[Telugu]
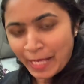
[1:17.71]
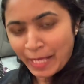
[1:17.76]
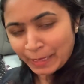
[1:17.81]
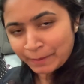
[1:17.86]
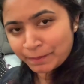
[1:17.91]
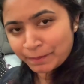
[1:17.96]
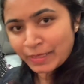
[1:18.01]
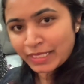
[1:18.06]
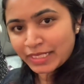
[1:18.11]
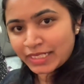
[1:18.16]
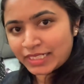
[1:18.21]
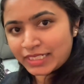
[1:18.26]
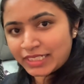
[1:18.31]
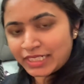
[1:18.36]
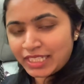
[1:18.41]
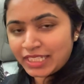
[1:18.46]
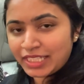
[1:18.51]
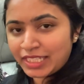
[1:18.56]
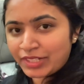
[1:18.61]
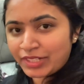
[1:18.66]
బ్యాక్ ప్యాక్
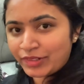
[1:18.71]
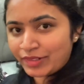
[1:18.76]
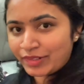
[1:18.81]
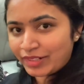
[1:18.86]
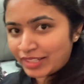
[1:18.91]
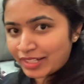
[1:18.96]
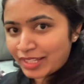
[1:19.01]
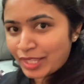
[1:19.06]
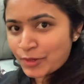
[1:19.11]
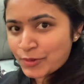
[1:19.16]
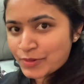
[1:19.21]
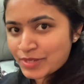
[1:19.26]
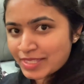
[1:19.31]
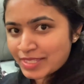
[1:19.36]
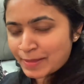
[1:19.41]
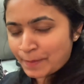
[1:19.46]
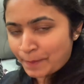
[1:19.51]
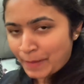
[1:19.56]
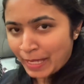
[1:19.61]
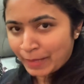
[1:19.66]
అండి నేను రెగ్యులర్గా యూజ్ చేసే